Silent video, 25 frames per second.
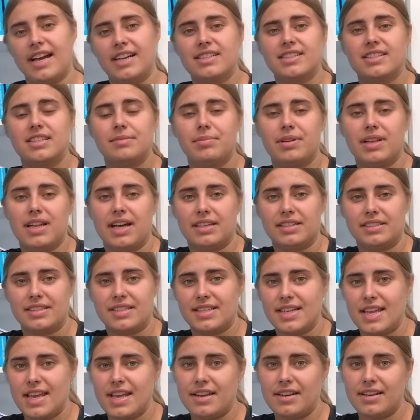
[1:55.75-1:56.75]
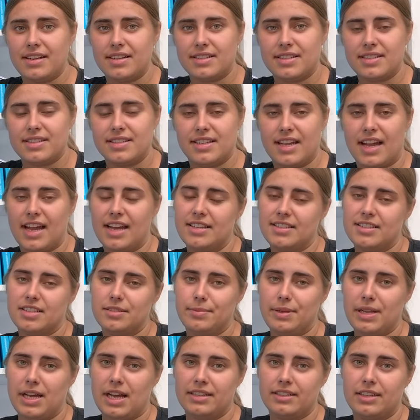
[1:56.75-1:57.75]
Einzelplan 10, das ist der
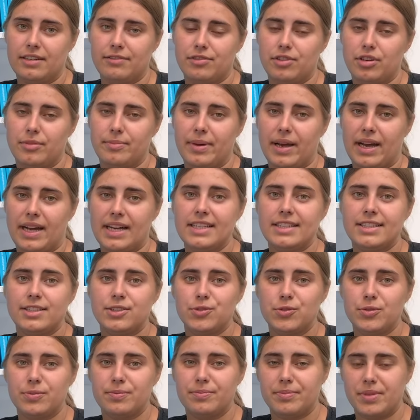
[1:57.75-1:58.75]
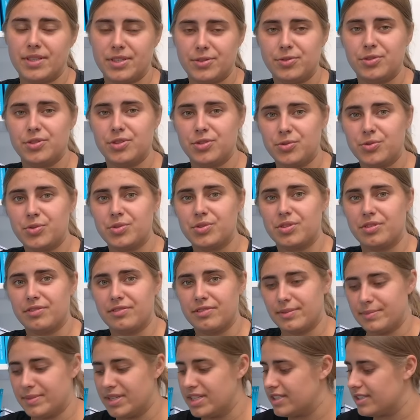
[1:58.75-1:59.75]
Einzelplan, der für den Bereich Bildung, Jugend und
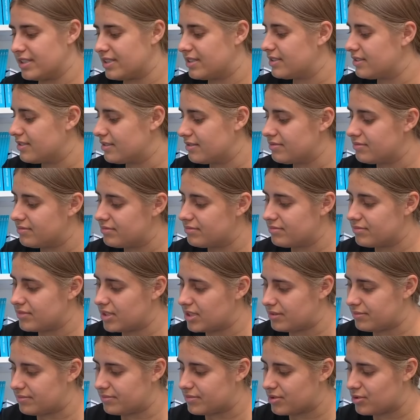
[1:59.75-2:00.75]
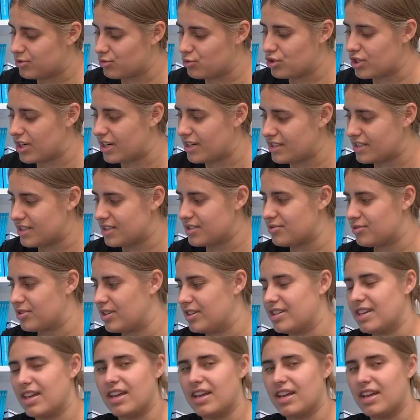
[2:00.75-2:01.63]
Familie äh, zuständig ist oder